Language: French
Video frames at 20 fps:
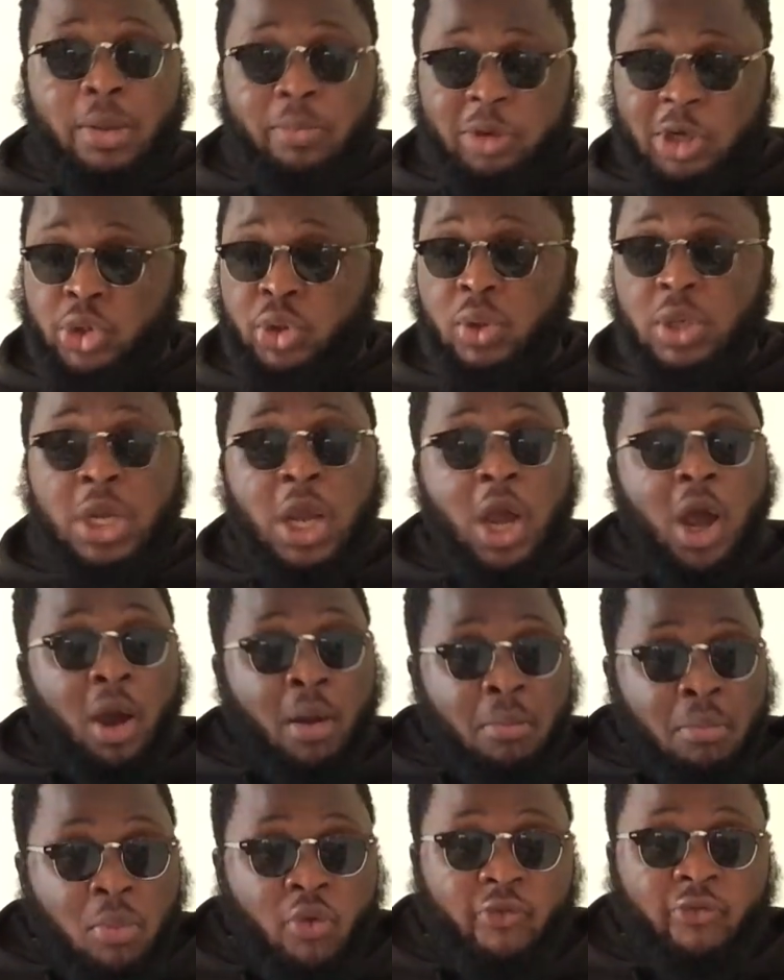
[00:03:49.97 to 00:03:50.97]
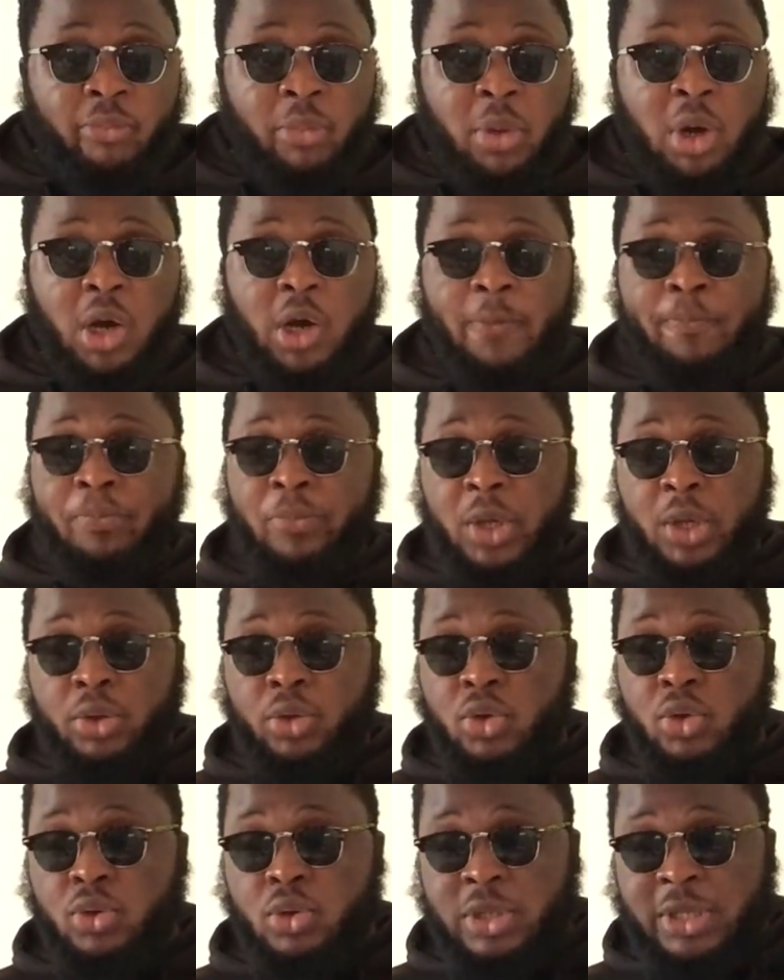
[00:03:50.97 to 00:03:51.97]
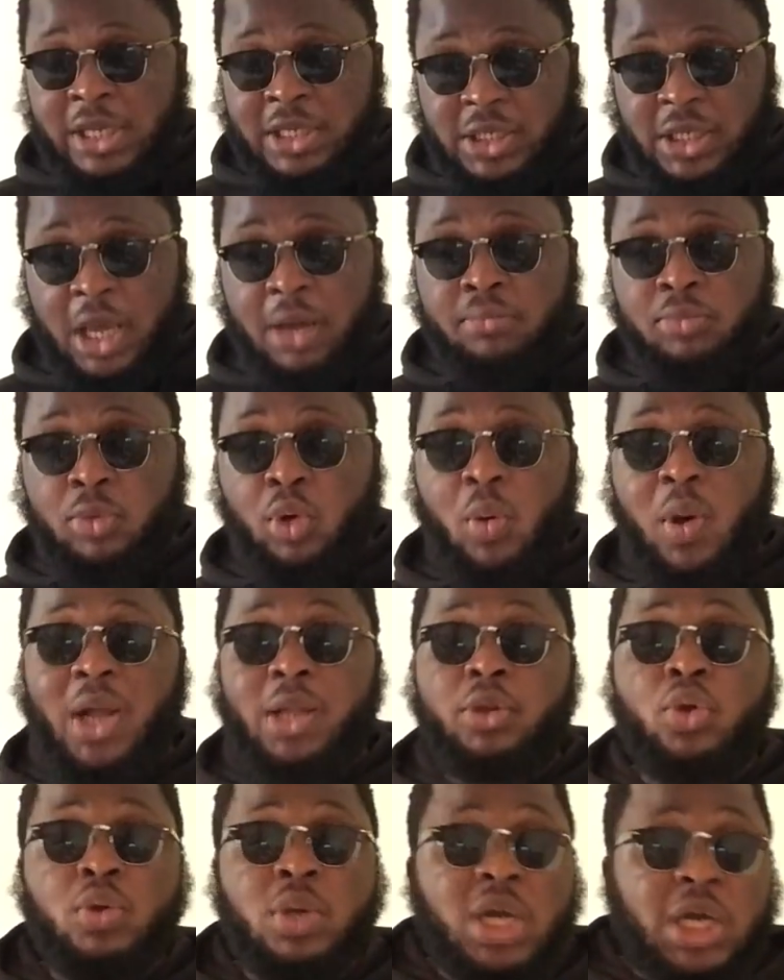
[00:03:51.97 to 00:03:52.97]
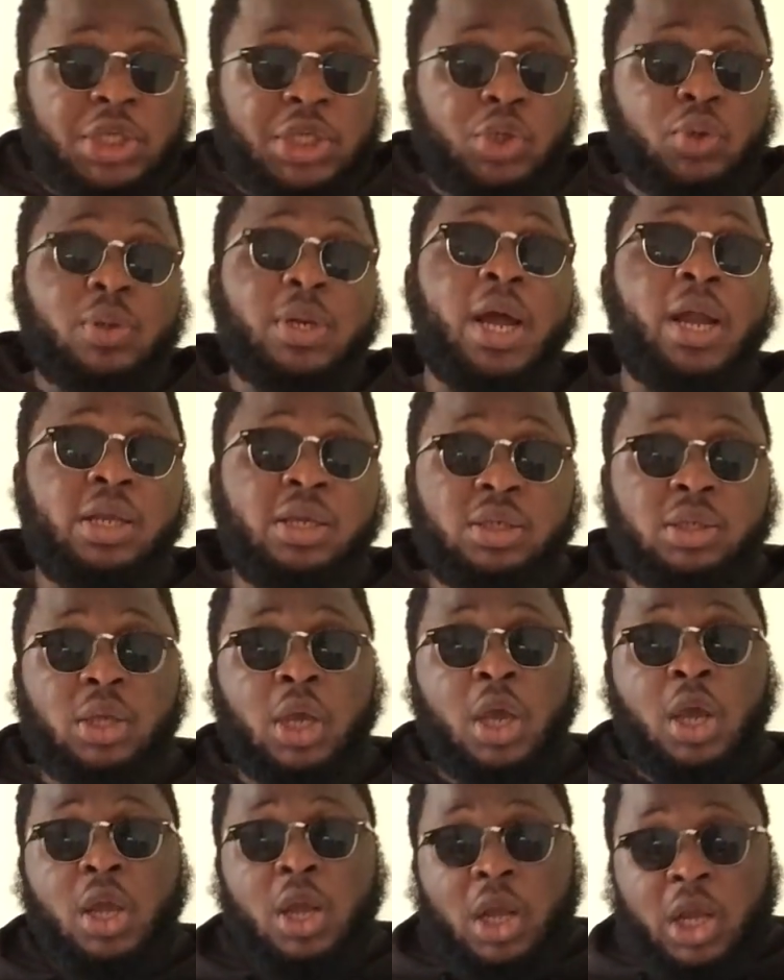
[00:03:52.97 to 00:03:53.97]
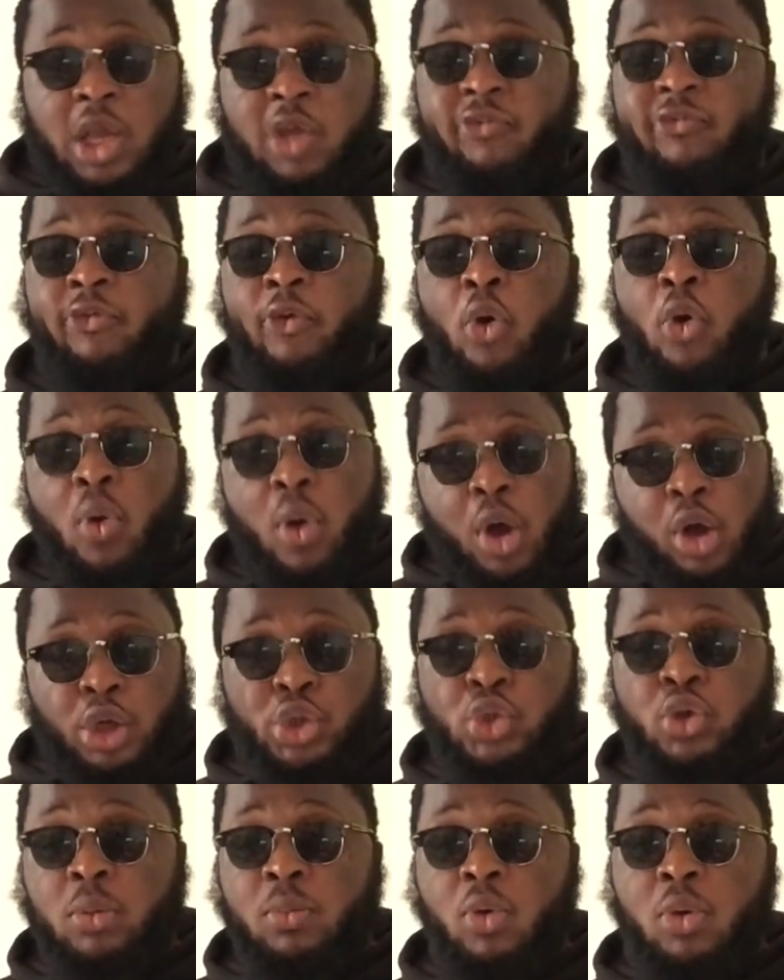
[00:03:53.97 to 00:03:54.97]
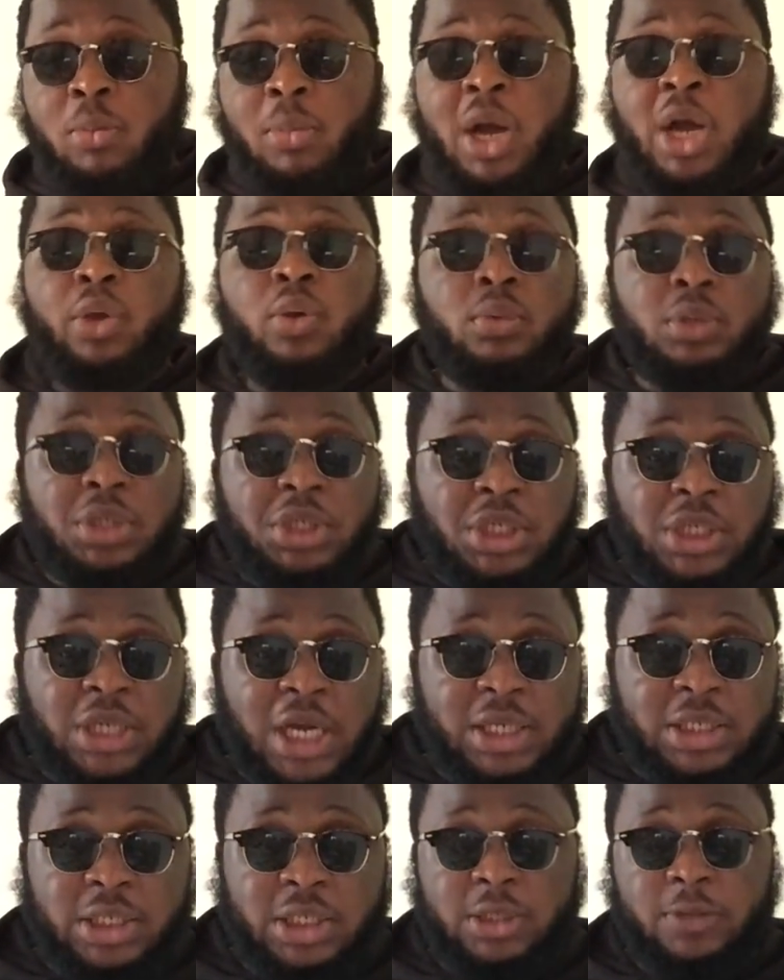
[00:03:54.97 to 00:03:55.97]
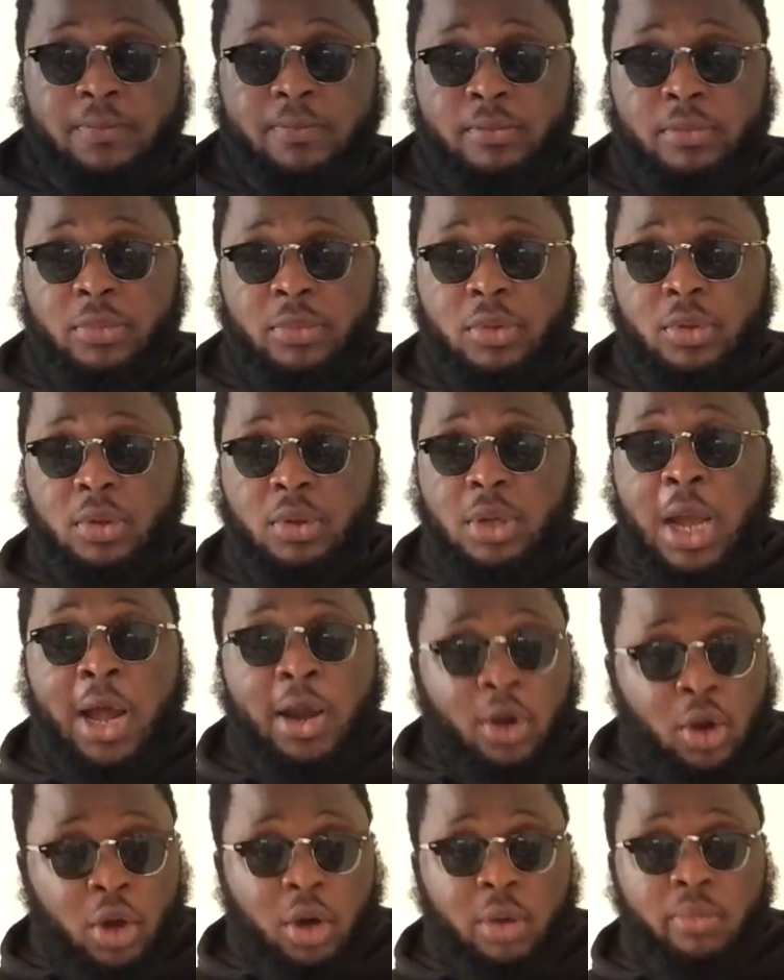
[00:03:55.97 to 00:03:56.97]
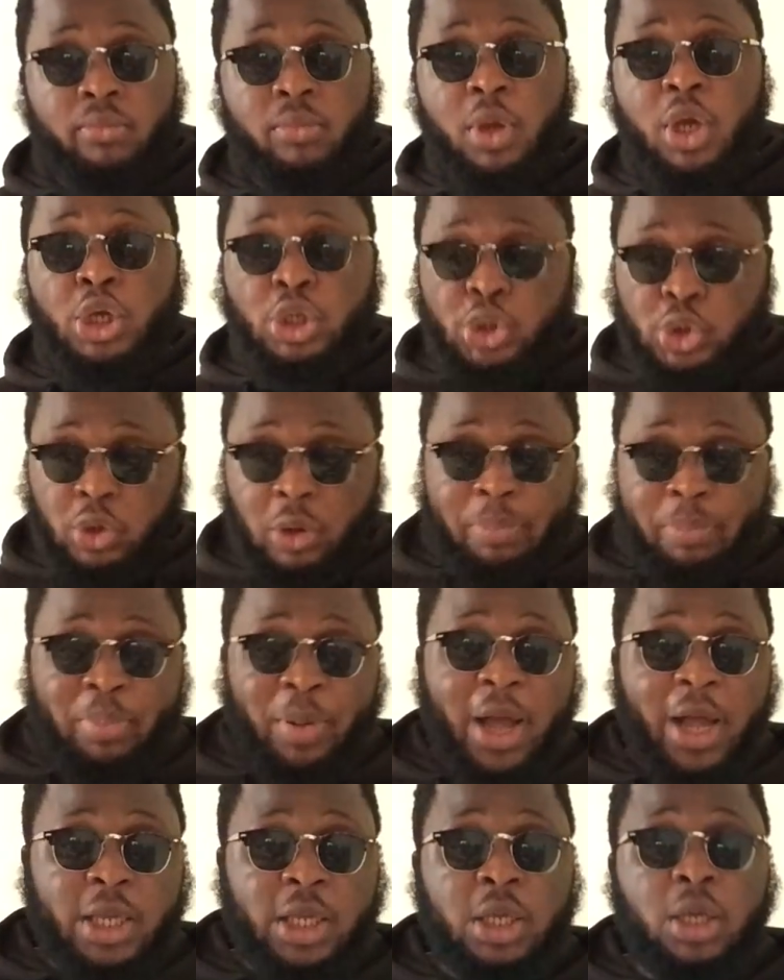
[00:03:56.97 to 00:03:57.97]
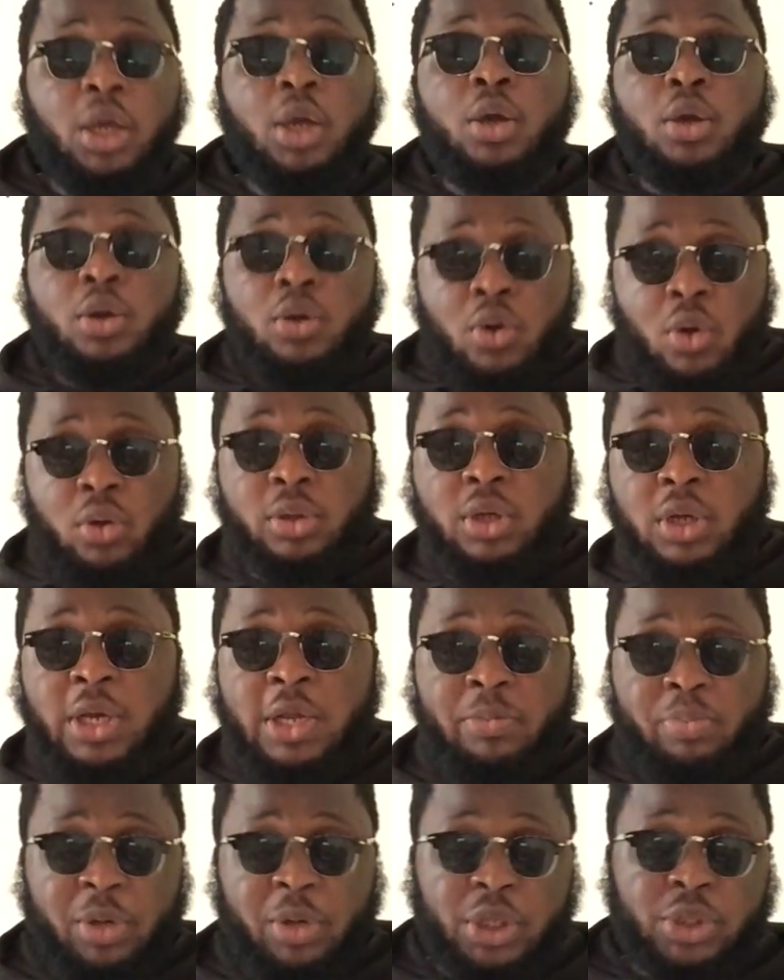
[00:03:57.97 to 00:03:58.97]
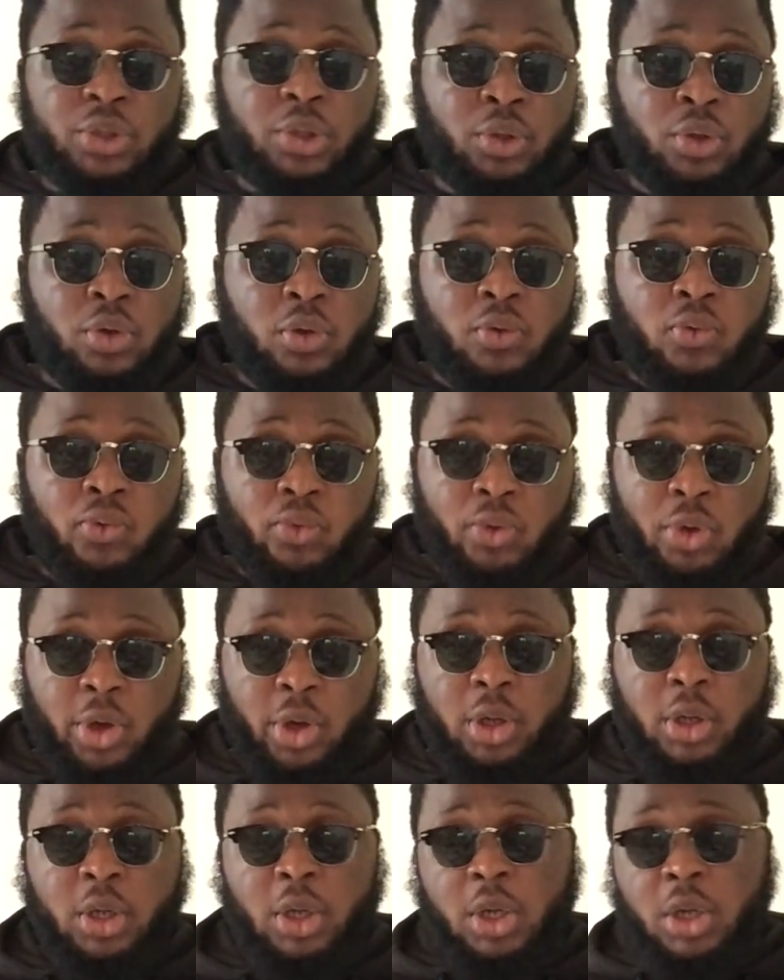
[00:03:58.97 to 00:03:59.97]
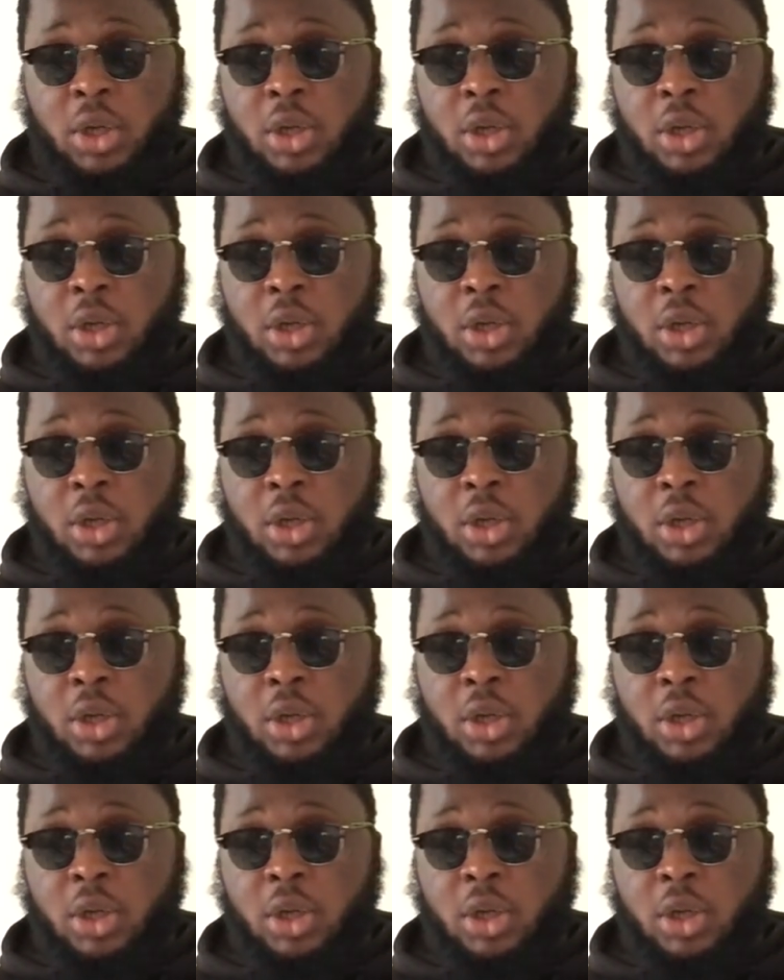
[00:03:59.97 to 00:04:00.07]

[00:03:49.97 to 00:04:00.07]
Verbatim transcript: Parce qu'il y a un mouvement d'extrême droite, de nationalistes qui font en ce moment une chasse à l'homme sur Paris contre les personnes de couleur.